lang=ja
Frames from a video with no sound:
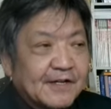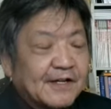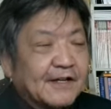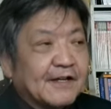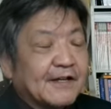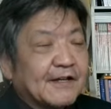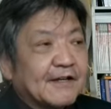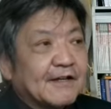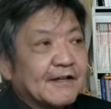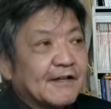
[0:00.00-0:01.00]

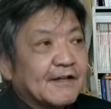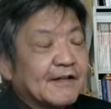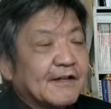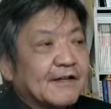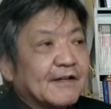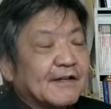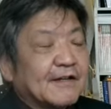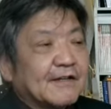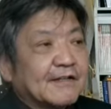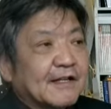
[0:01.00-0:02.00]

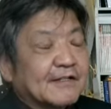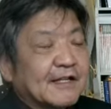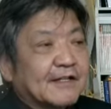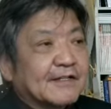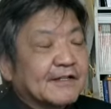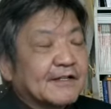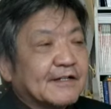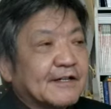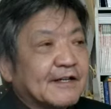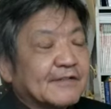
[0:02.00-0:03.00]
えー、ななんて
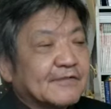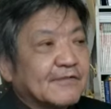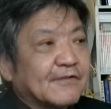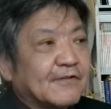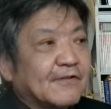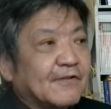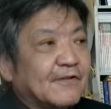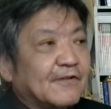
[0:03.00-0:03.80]
か、えー、っと、